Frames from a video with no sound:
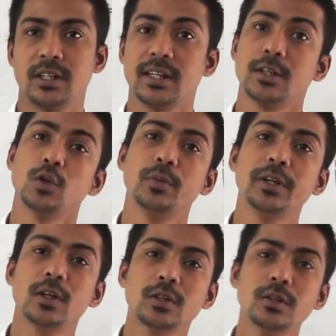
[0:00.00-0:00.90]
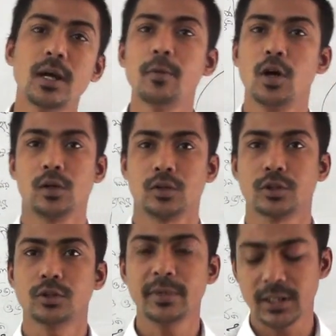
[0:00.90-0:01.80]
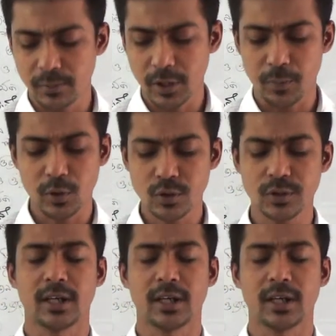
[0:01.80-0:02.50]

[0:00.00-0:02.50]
সেটাকে অভিকর্ষণ না মহাকর্ষ তোমাদের মনে প্রশ্ন